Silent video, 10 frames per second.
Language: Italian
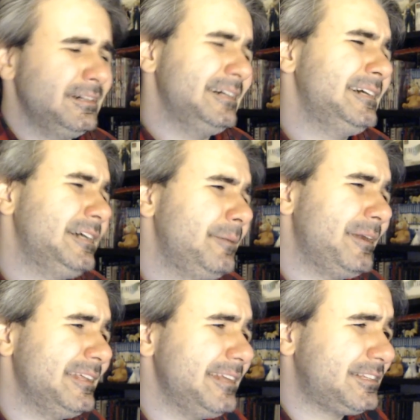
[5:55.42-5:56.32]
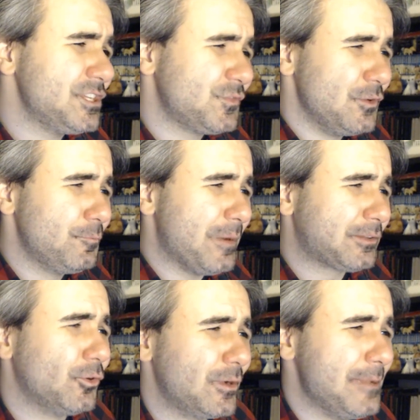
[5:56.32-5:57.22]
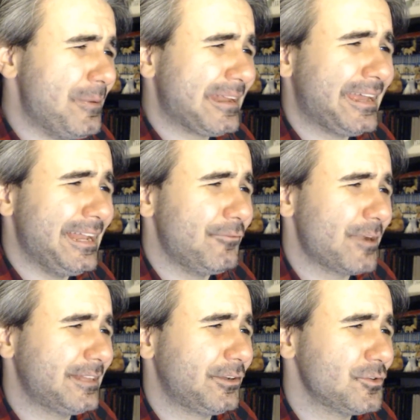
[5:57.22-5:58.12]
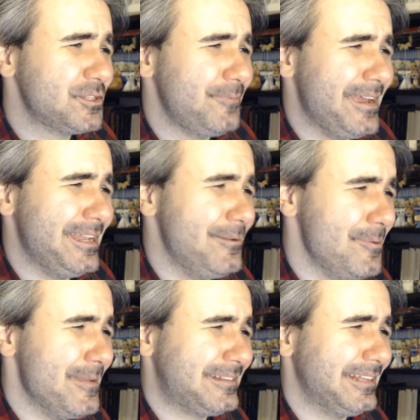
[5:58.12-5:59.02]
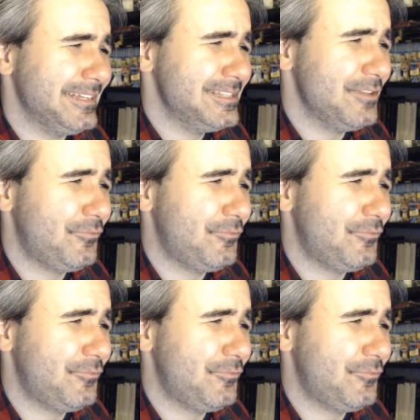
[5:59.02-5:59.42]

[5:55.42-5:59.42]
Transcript: Ah, maledetti sviluppatori, perché lavorate così bene e vi mettete in